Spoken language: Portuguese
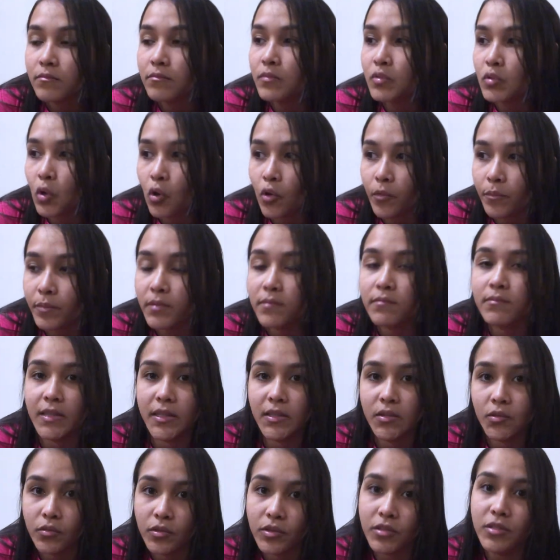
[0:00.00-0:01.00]
Top.
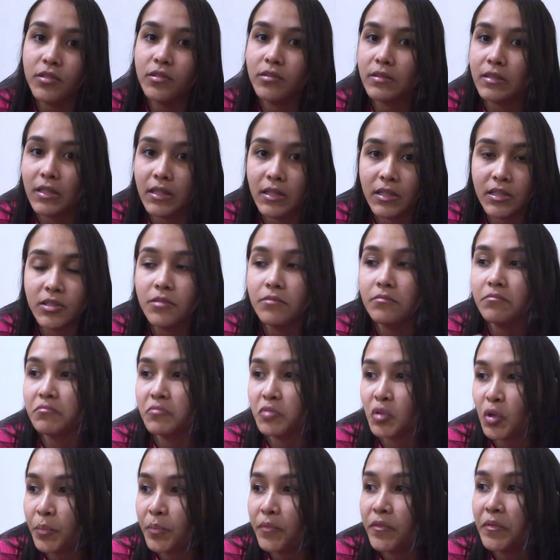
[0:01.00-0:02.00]
P2 grande,
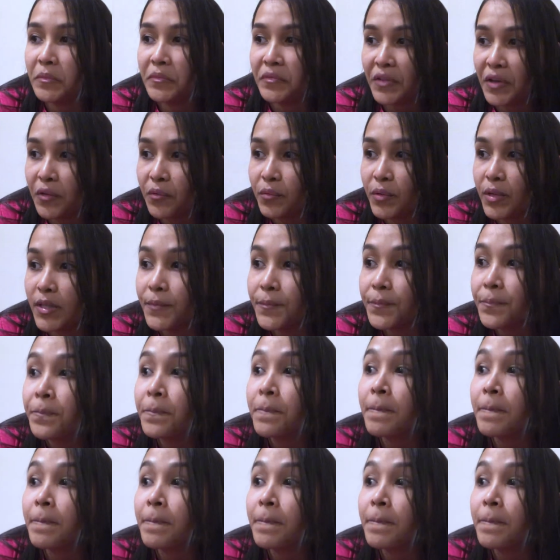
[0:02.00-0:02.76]
top, vamos ficar com ele.